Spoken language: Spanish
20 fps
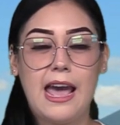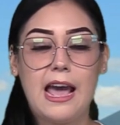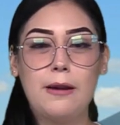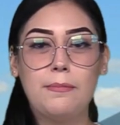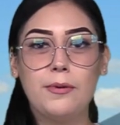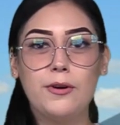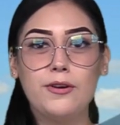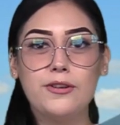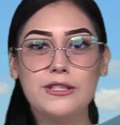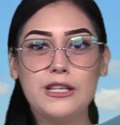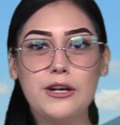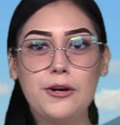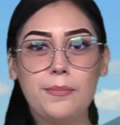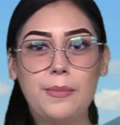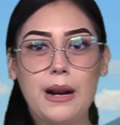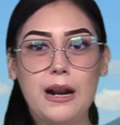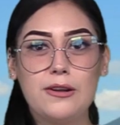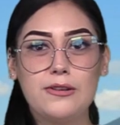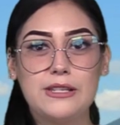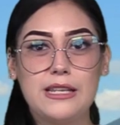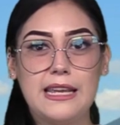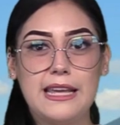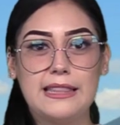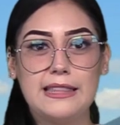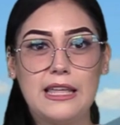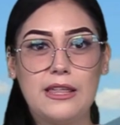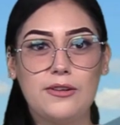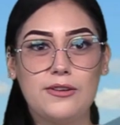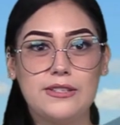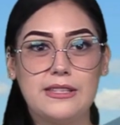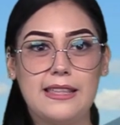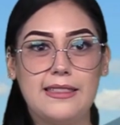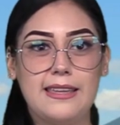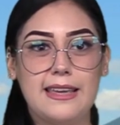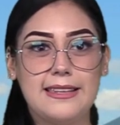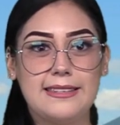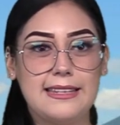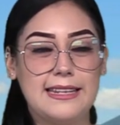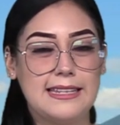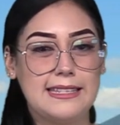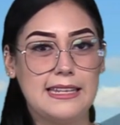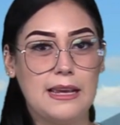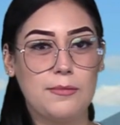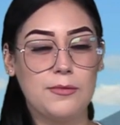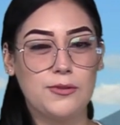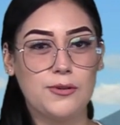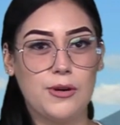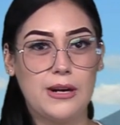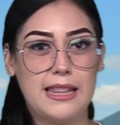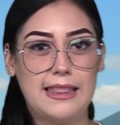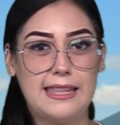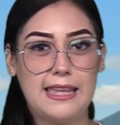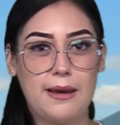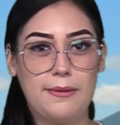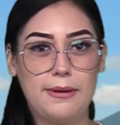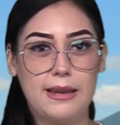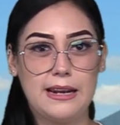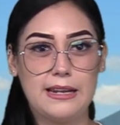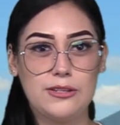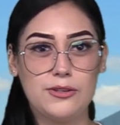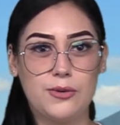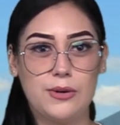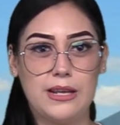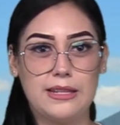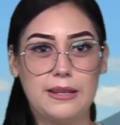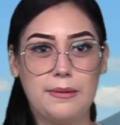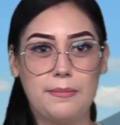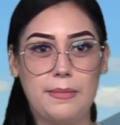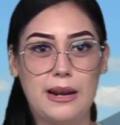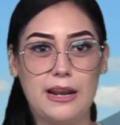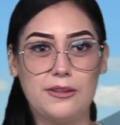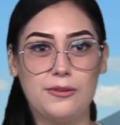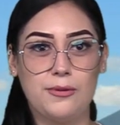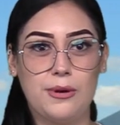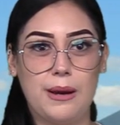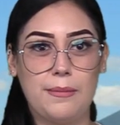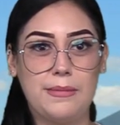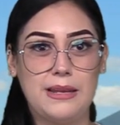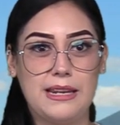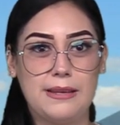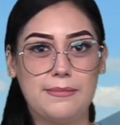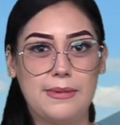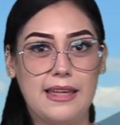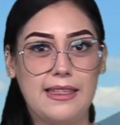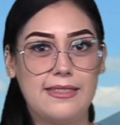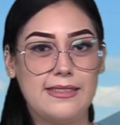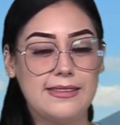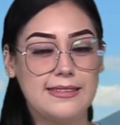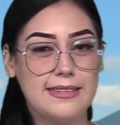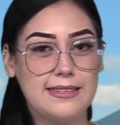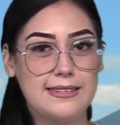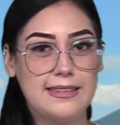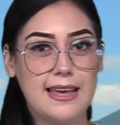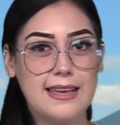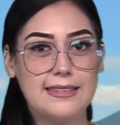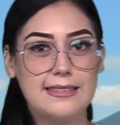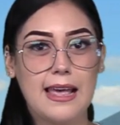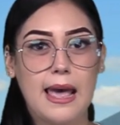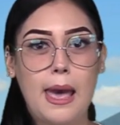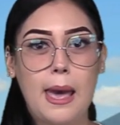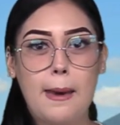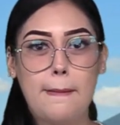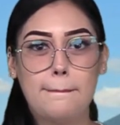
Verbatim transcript: El pronóstico para los siguientes 12 días iniciamos con el día viernes con una temperatura mínima de 16,